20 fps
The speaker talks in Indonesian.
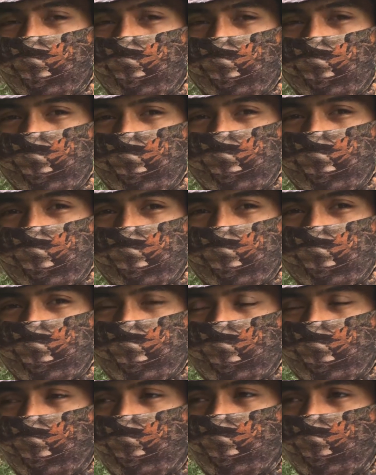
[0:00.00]

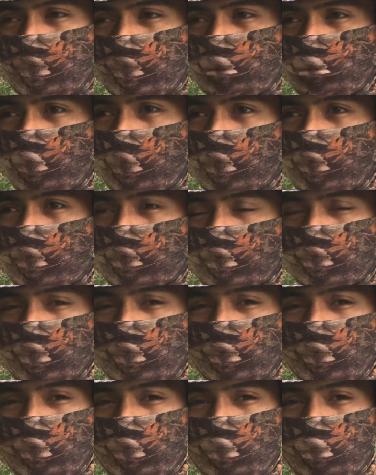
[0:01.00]
insektisida dengan bahan
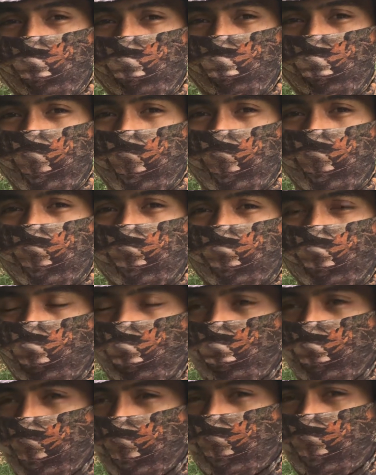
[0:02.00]
aktif
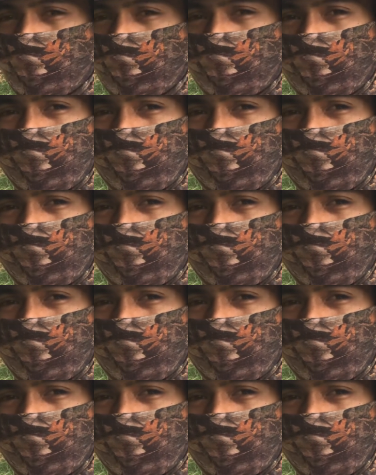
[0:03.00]
metomil